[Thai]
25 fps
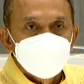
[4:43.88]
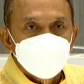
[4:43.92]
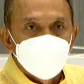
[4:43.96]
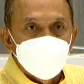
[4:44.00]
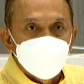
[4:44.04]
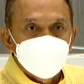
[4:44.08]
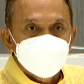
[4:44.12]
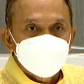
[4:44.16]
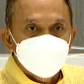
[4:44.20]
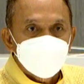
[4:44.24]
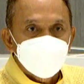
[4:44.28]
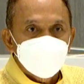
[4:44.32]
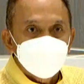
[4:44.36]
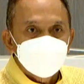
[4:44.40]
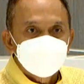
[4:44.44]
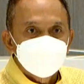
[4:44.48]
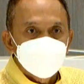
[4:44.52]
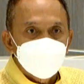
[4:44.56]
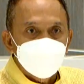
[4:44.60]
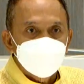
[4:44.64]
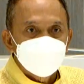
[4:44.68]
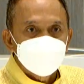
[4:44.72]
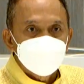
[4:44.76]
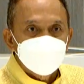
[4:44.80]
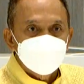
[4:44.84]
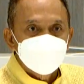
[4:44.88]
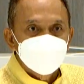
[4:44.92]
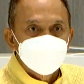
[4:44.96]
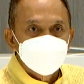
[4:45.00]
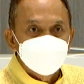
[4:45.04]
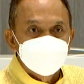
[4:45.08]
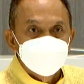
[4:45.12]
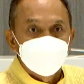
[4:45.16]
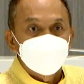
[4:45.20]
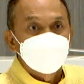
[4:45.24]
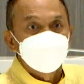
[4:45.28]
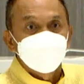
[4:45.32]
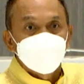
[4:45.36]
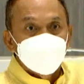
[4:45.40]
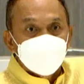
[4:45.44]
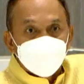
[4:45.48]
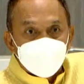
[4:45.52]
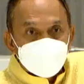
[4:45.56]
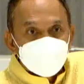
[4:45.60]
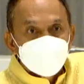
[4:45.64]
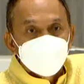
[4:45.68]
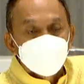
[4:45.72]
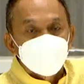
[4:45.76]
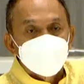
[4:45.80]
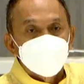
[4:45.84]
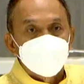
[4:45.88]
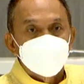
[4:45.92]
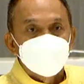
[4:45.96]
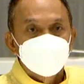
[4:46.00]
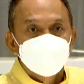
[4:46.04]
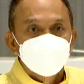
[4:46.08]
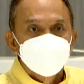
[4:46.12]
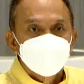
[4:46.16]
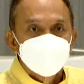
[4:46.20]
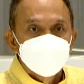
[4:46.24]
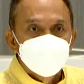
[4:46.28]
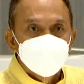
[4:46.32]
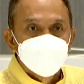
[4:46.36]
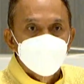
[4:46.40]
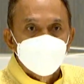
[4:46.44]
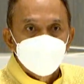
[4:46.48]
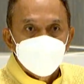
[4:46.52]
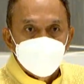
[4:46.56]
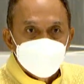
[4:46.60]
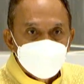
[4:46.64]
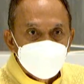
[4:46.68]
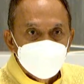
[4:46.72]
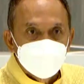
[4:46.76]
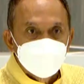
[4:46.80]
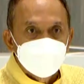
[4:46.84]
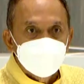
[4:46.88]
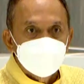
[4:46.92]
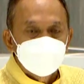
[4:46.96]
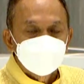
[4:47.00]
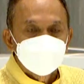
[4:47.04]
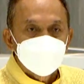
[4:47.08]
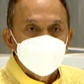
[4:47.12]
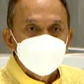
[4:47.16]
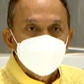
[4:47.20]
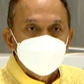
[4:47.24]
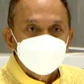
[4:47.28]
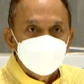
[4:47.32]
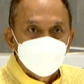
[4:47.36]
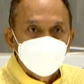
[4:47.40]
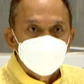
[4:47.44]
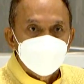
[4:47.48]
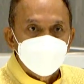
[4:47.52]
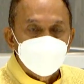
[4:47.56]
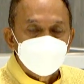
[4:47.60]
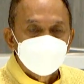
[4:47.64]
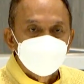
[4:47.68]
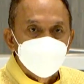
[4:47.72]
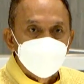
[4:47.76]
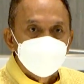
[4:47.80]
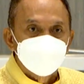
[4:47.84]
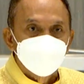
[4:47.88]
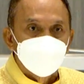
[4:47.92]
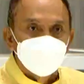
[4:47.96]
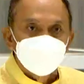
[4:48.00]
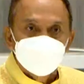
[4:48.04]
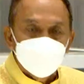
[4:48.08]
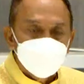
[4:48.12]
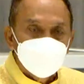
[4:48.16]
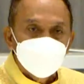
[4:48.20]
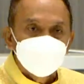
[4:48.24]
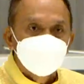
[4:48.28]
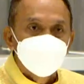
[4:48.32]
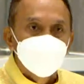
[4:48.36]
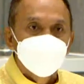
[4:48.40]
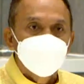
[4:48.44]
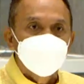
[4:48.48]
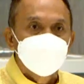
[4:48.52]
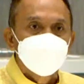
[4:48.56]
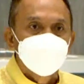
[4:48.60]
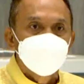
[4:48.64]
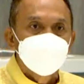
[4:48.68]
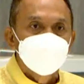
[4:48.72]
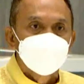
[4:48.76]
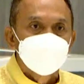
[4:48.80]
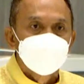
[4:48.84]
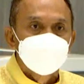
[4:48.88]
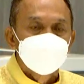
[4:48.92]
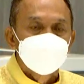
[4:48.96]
ภายใต้อำนาจหน้าที่ท่านไปลองดูดิทุกคดี แม้แต่ตำรวจทำผิด ผมก็ดำเนินคดี